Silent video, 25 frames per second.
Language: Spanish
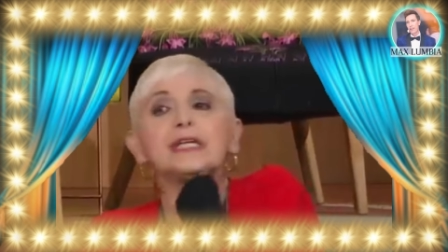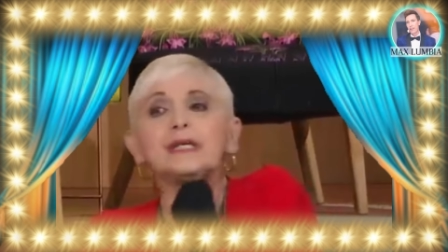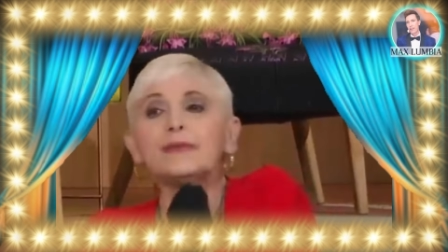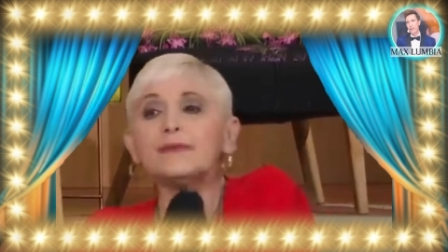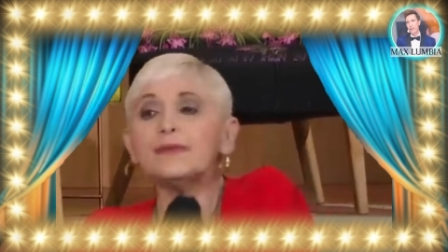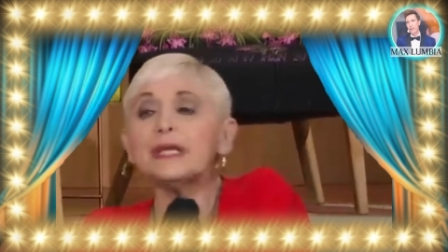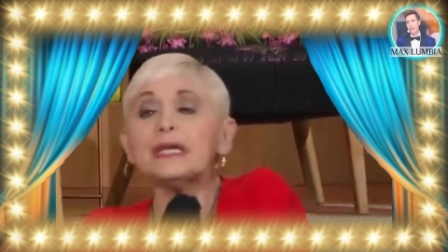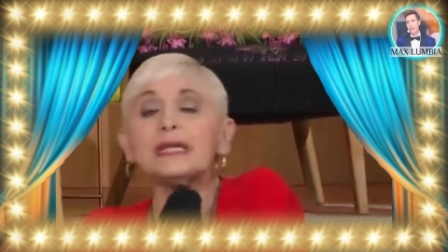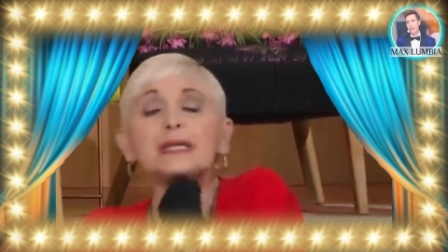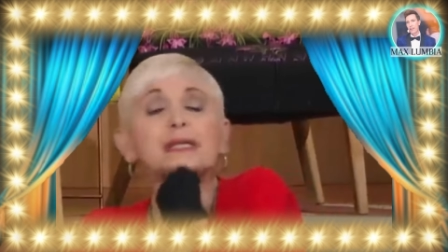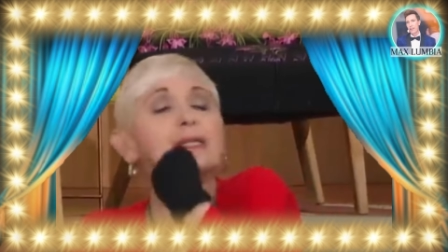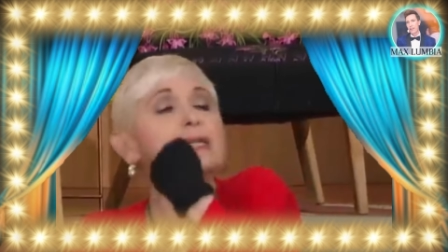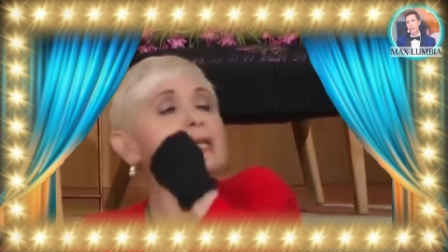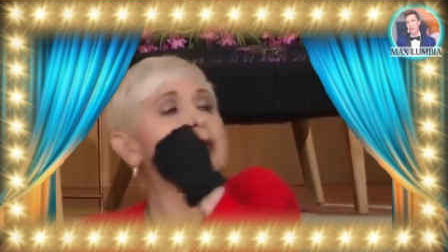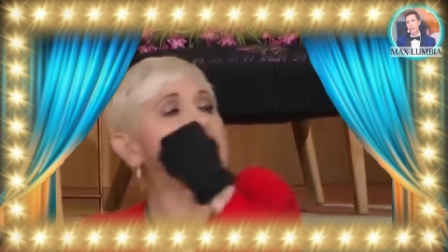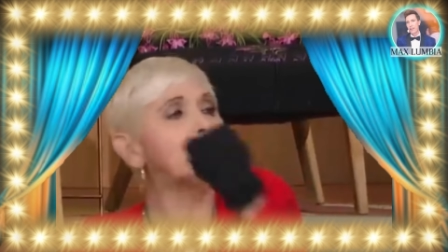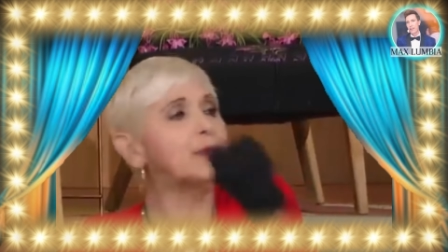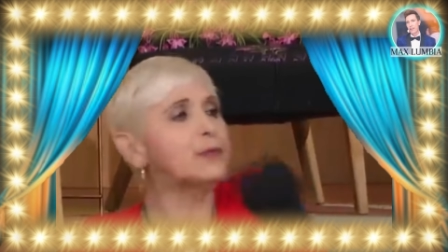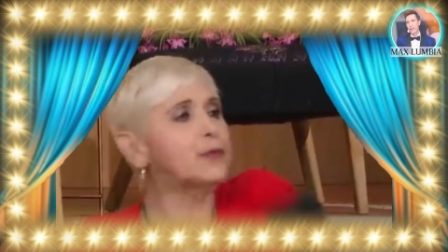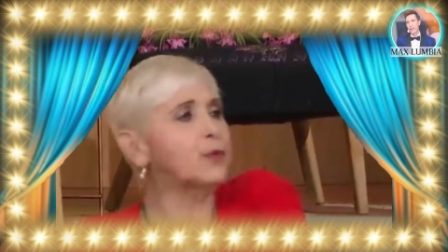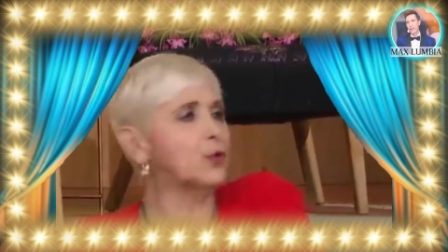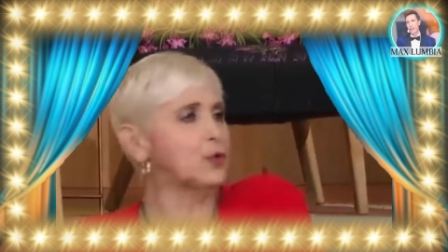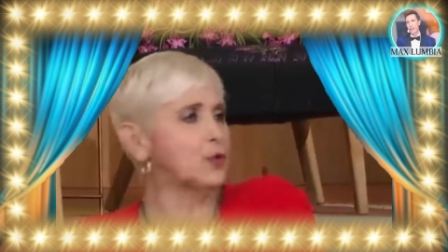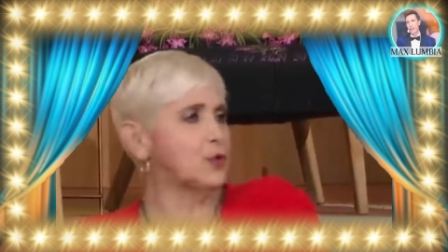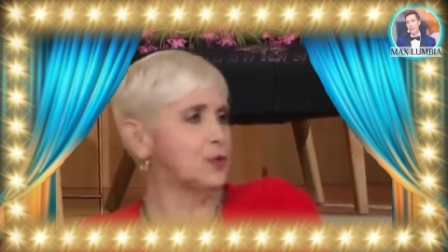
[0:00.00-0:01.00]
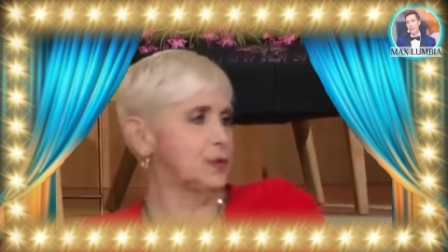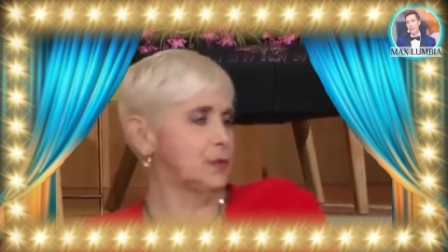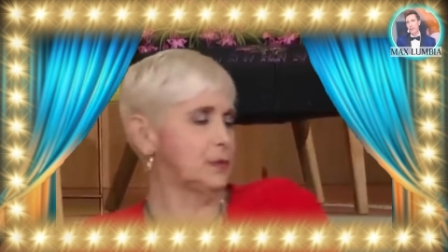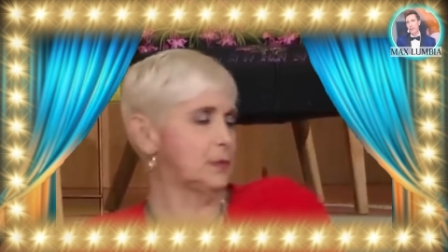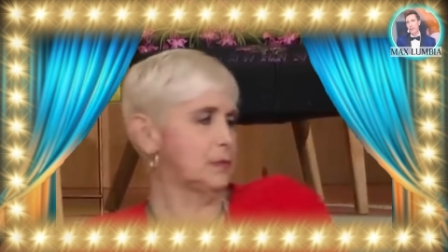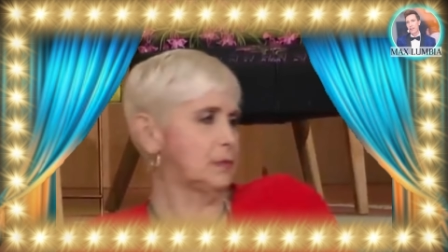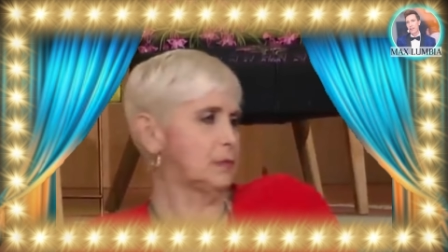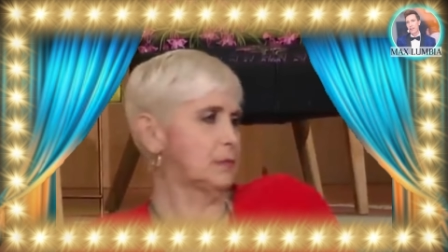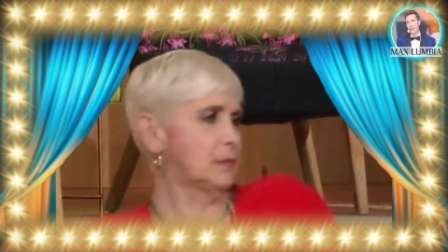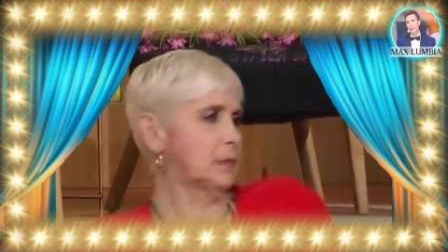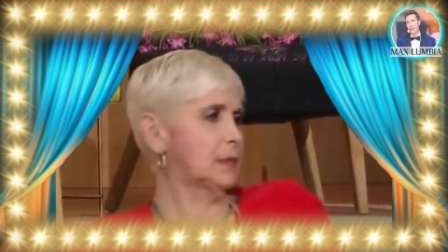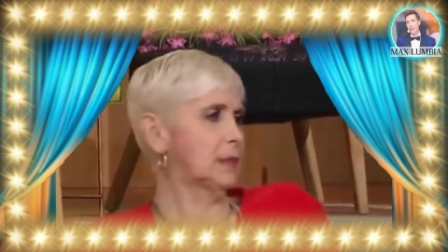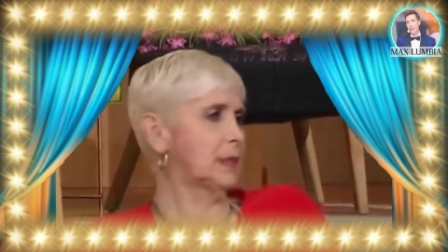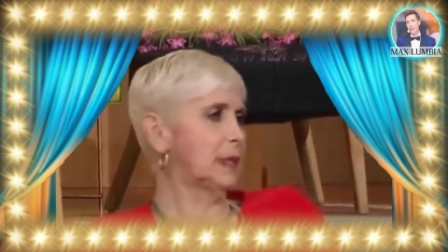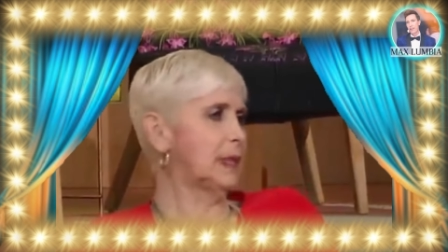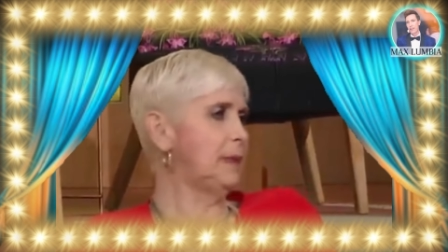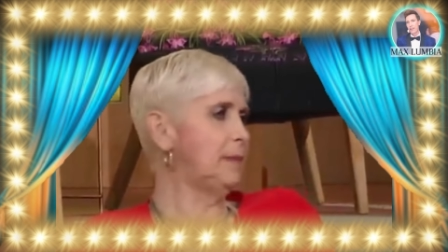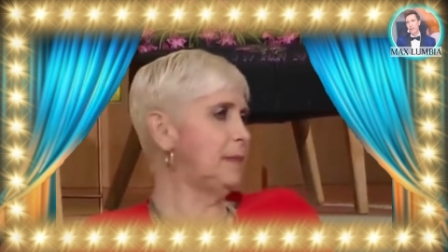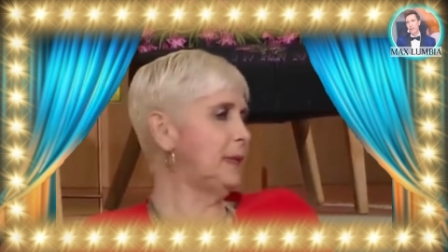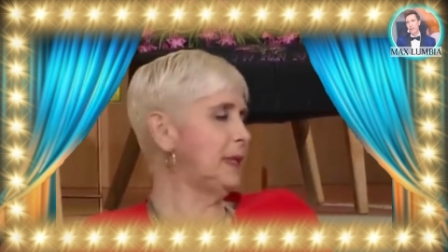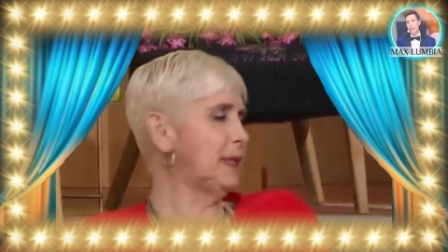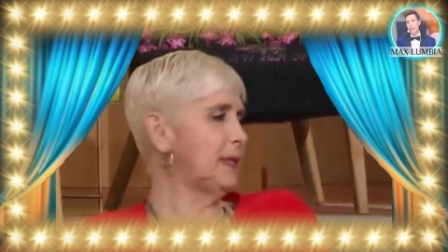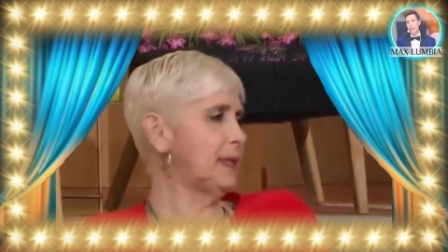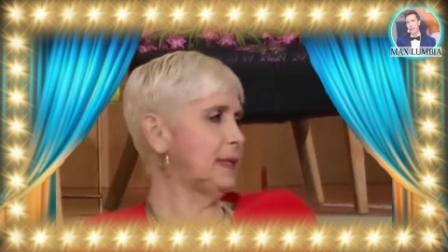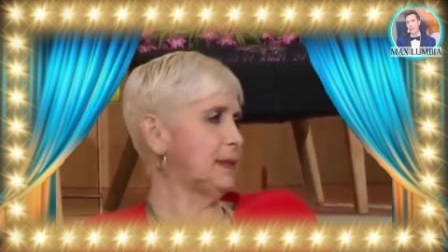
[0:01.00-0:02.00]
300 que
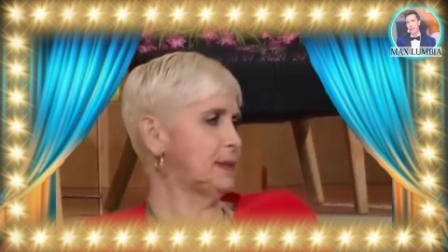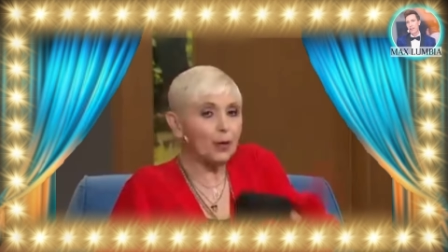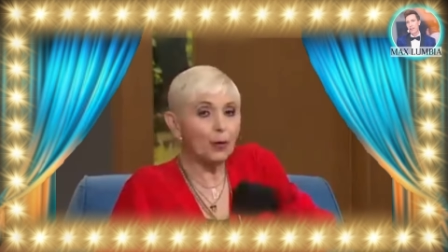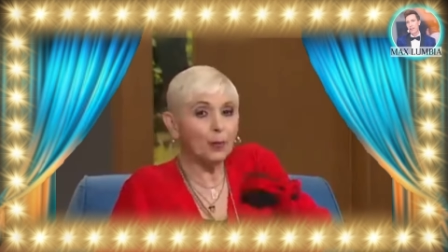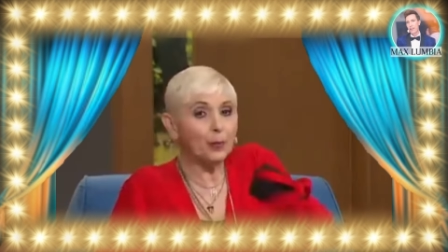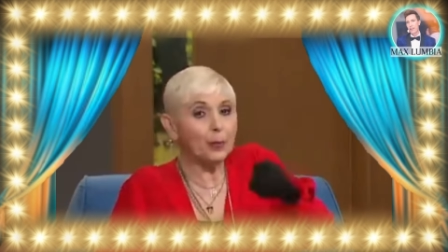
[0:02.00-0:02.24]
me des.